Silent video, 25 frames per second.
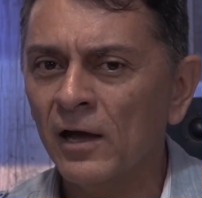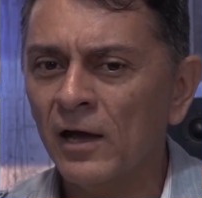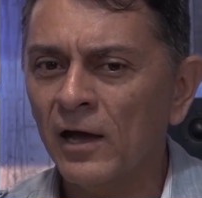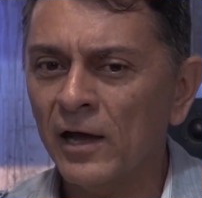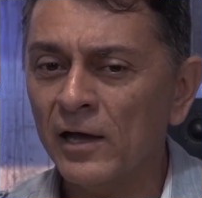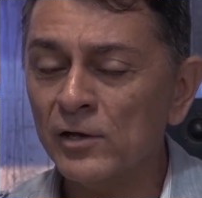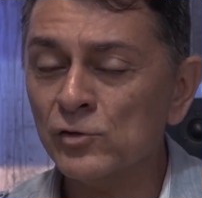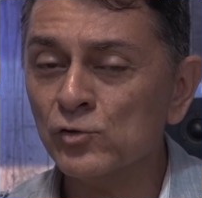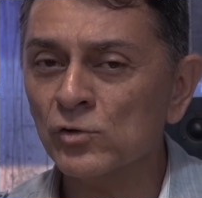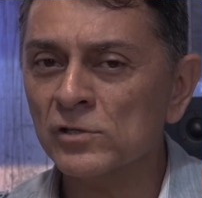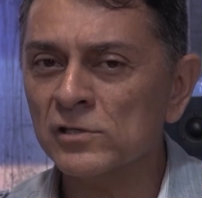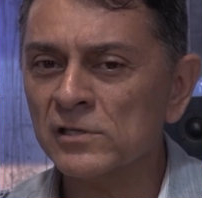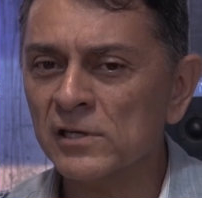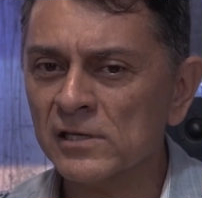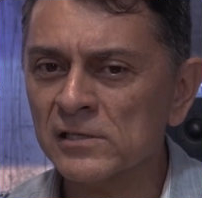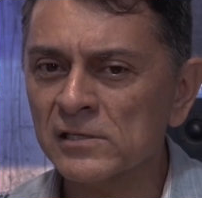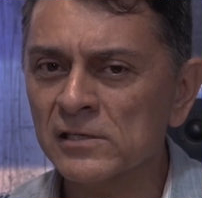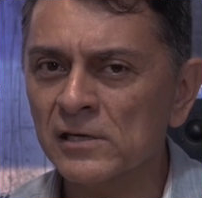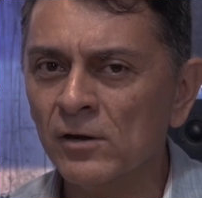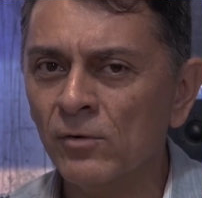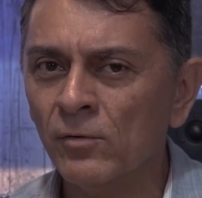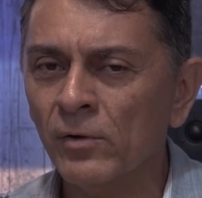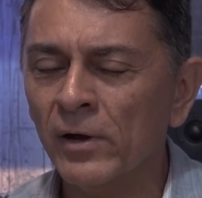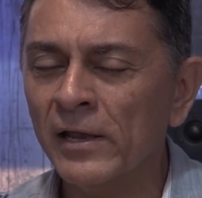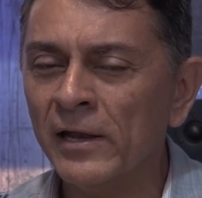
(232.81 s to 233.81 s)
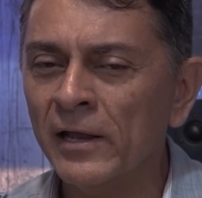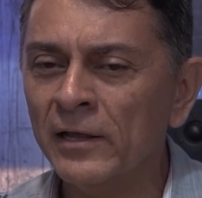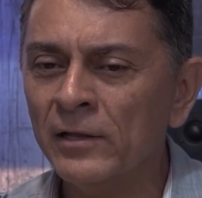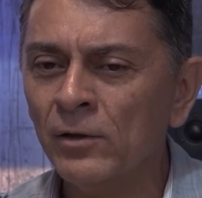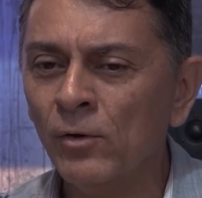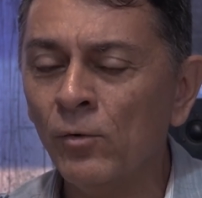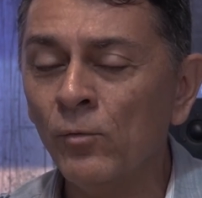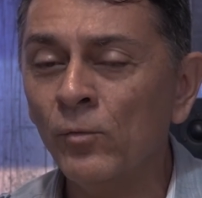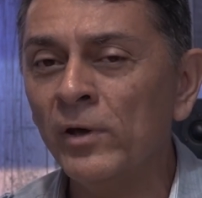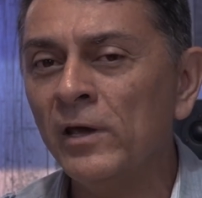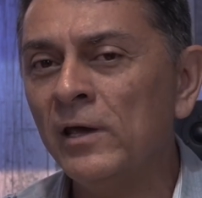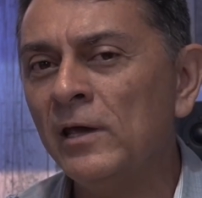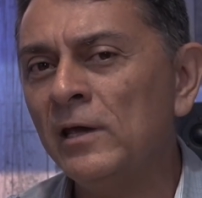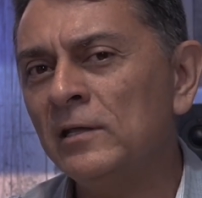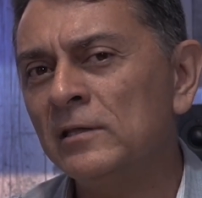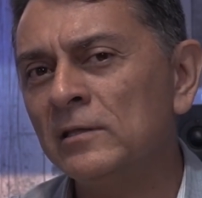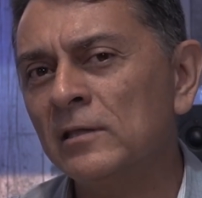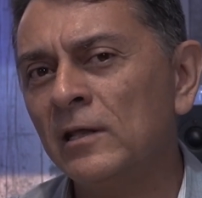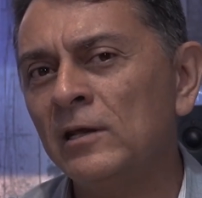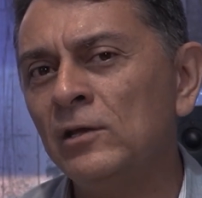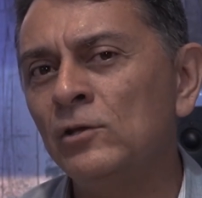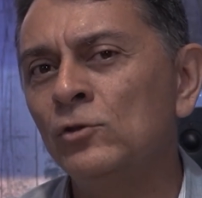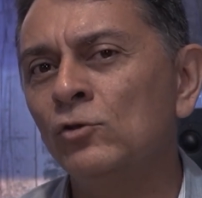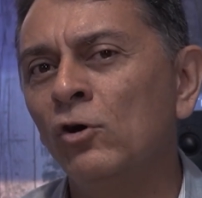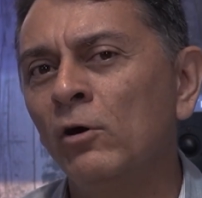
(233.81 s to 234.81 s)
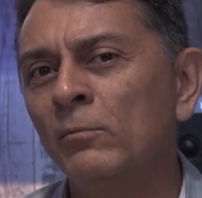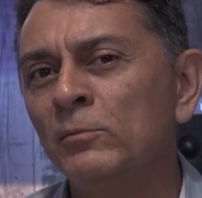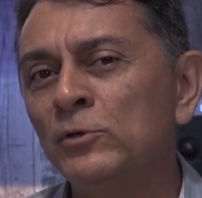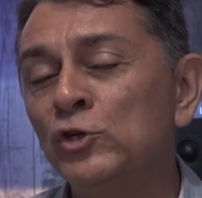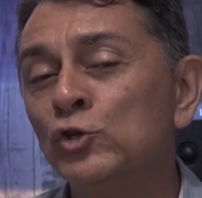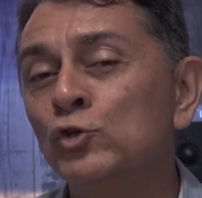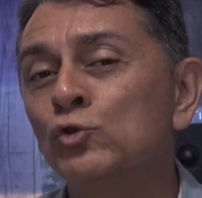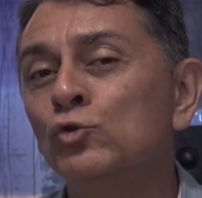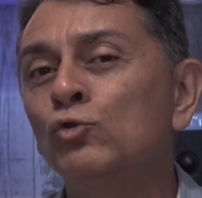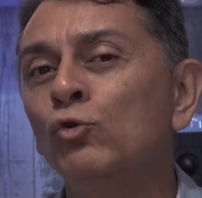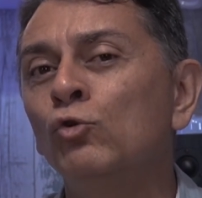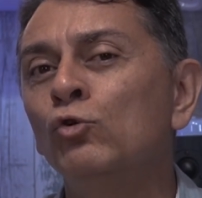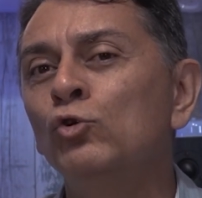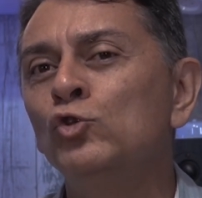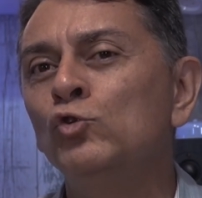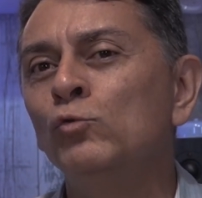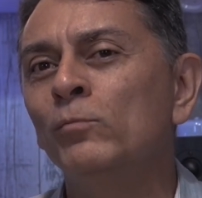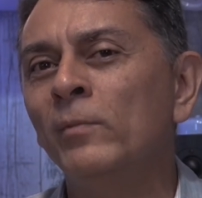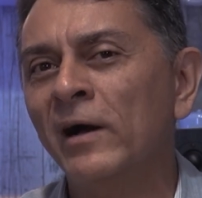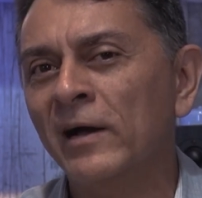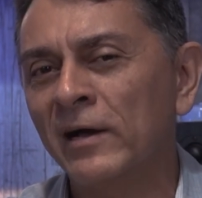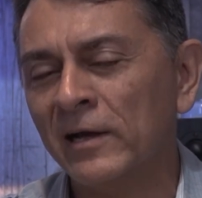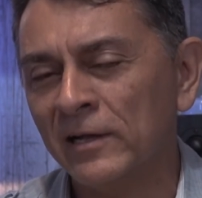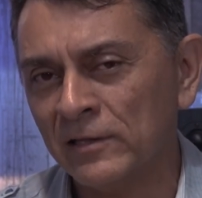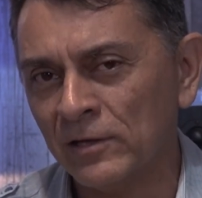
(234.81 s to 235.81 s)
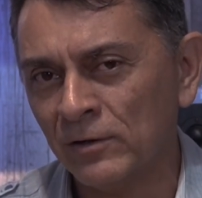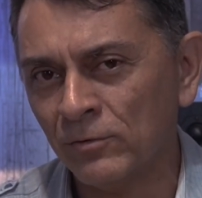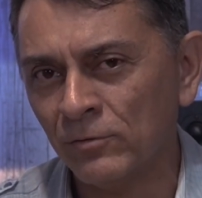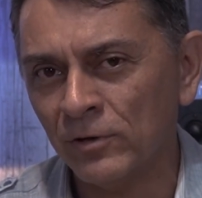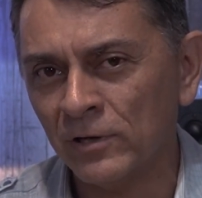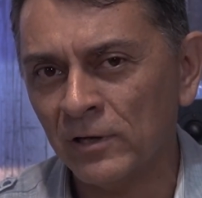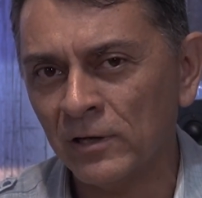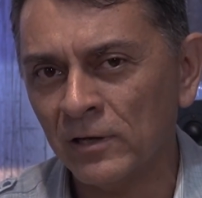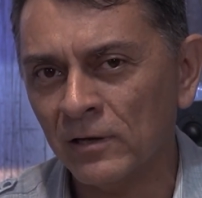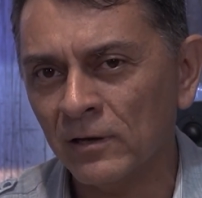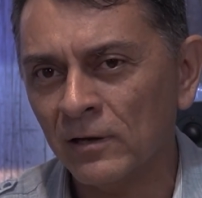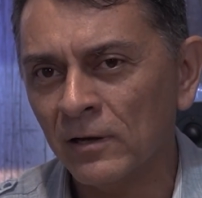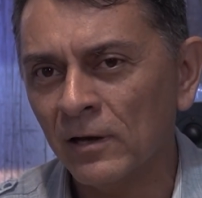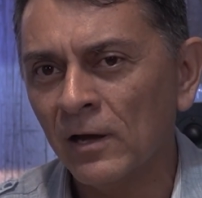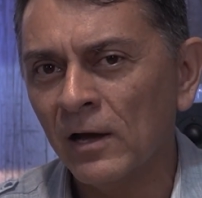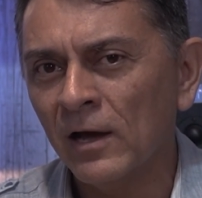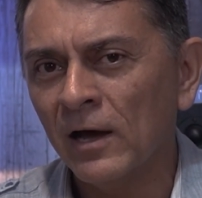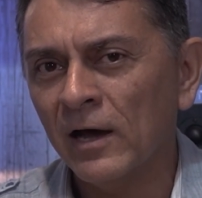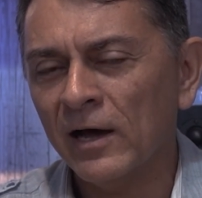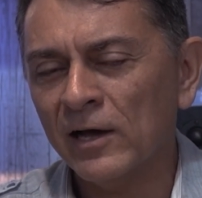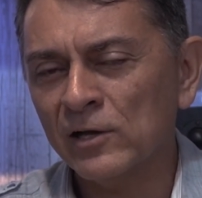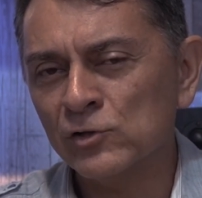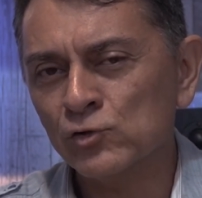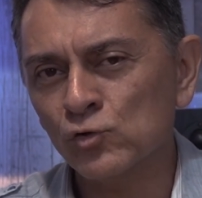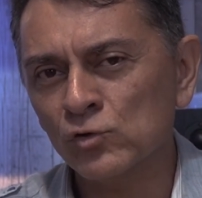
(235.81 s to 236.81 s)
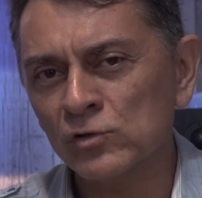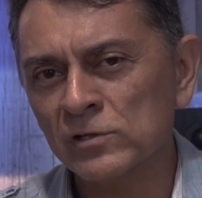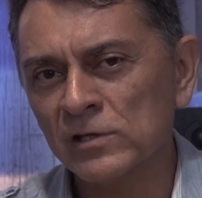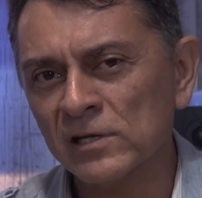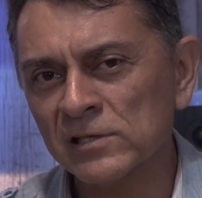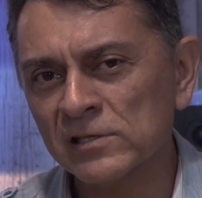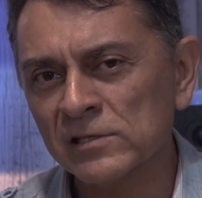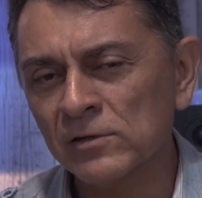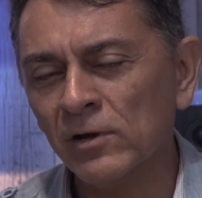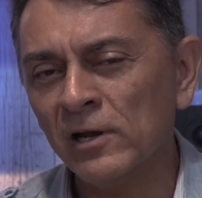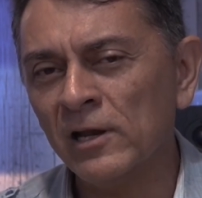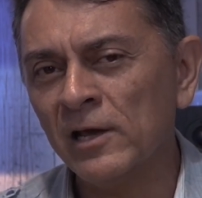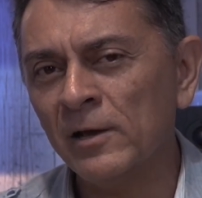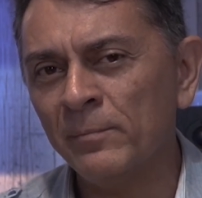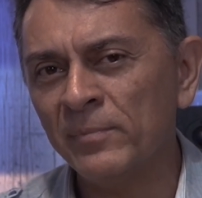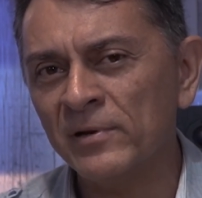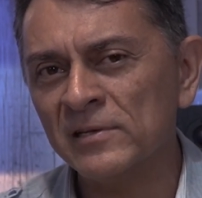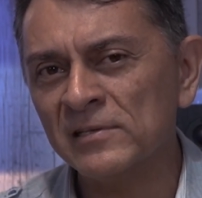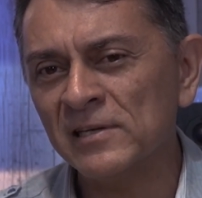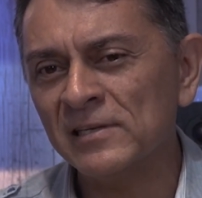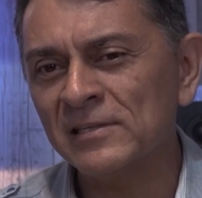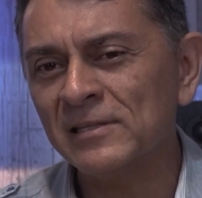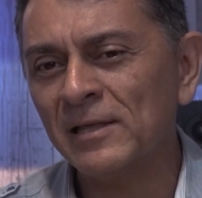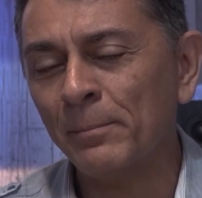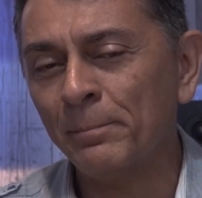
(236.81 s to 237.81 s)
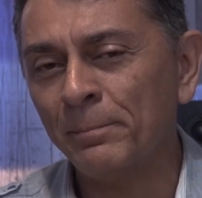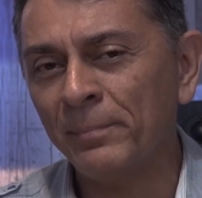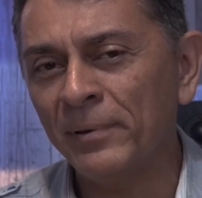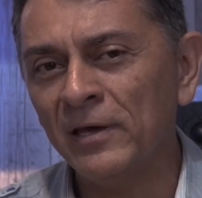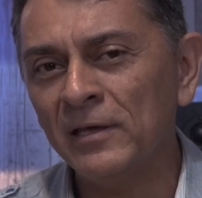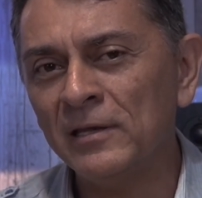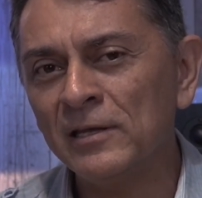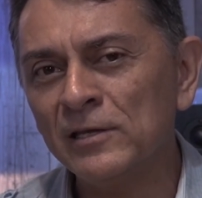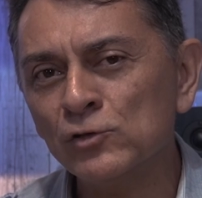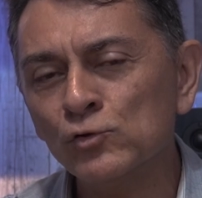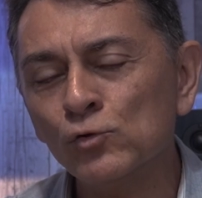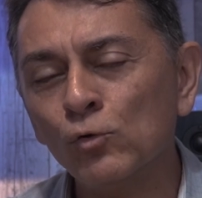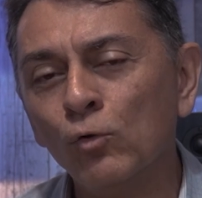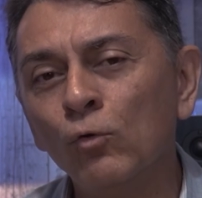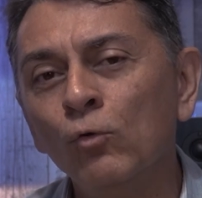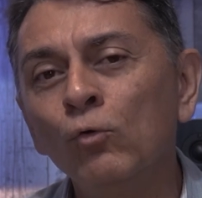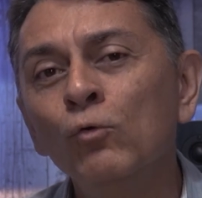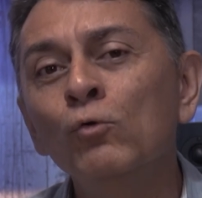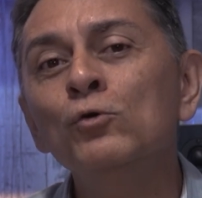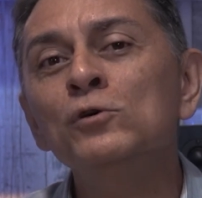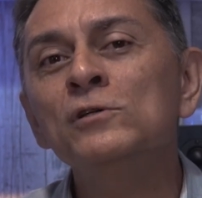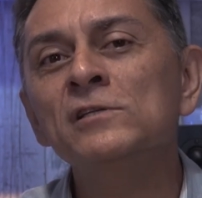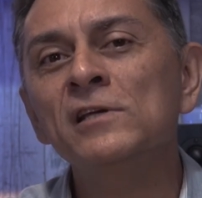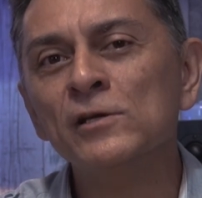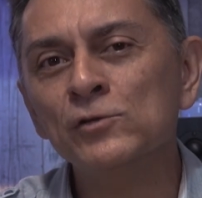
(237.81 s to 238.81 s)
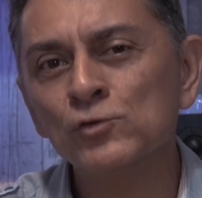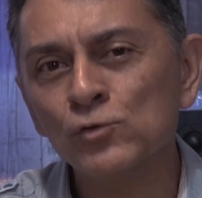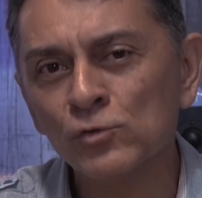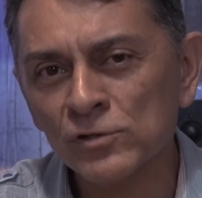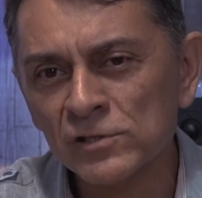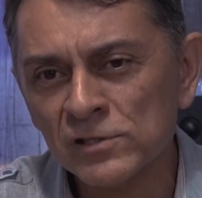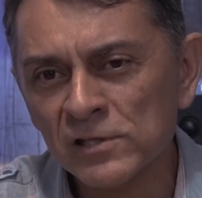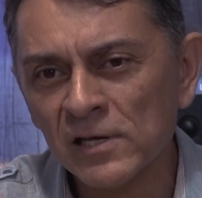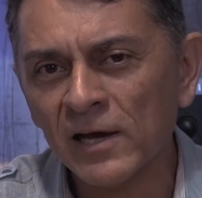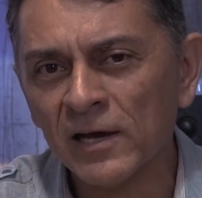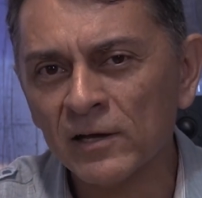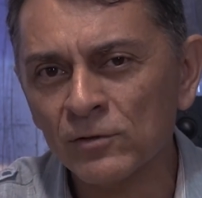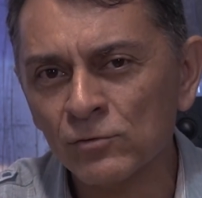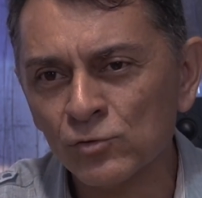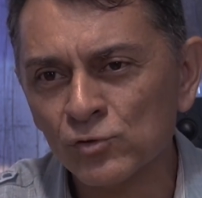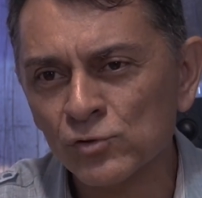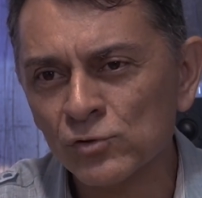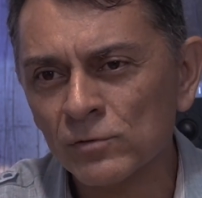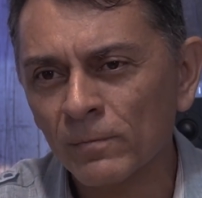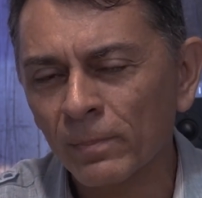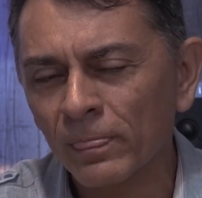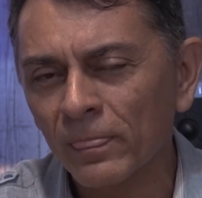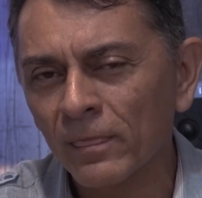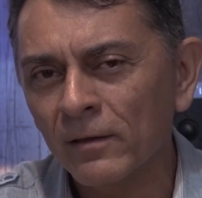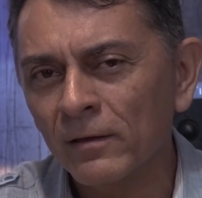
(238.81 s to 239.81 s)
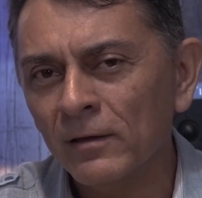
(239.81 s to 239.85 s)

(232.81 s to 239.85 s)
A associação, ela não entra em nome de toda uma categoria. A associação, ela representa apenas os associados.